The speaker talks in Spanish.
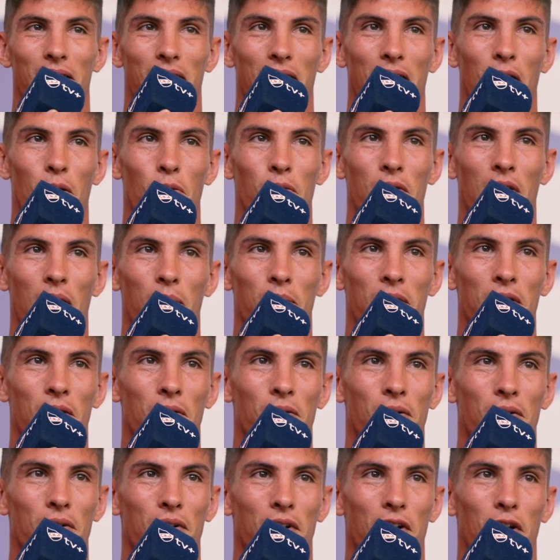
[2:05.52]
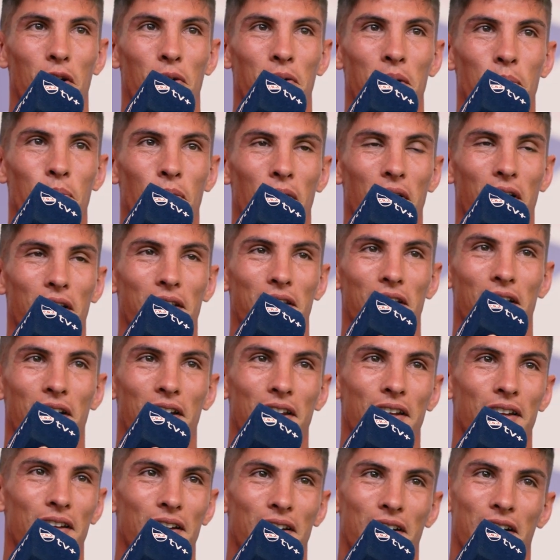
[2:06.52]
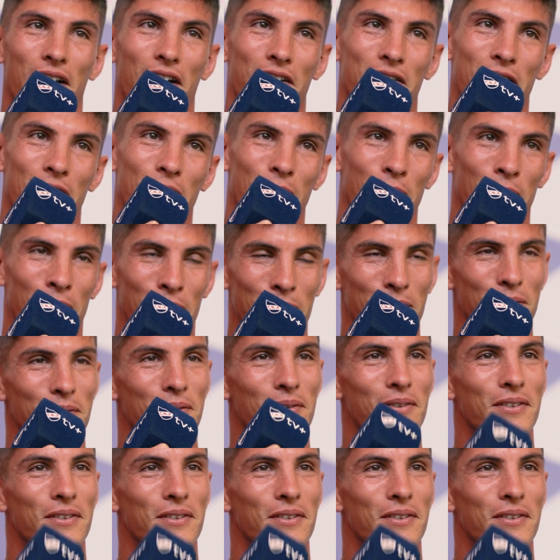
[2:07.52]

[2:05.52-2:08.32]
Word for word: a un amigo que lo vi por la tele gastándolo.